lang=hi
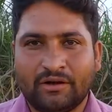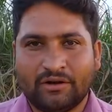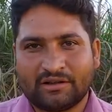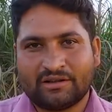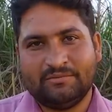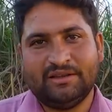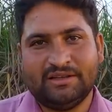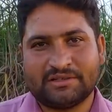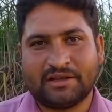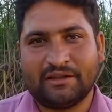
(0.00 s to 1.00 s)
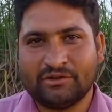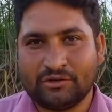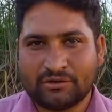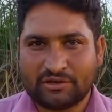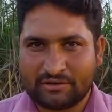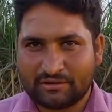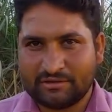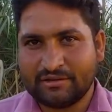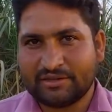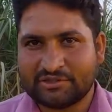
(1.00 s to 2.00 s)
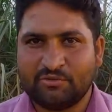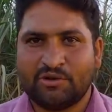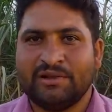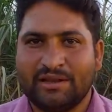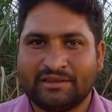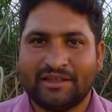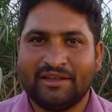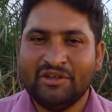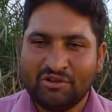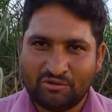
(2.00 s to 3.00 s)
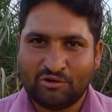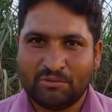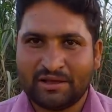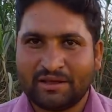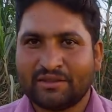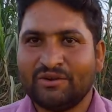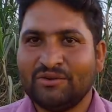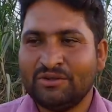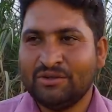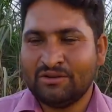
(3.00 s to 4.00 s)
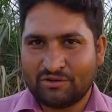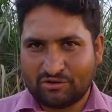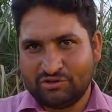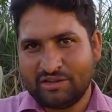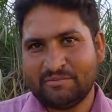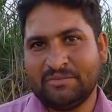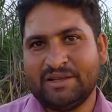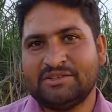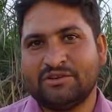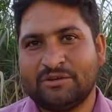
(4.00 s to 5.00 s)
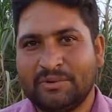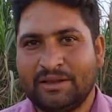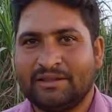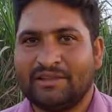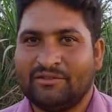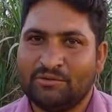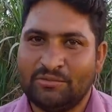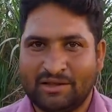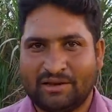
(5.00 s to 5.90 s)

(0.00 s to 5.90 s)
और का जो में लगता है करता हूँ सही है रुझान में चौक पे लगता है वो भी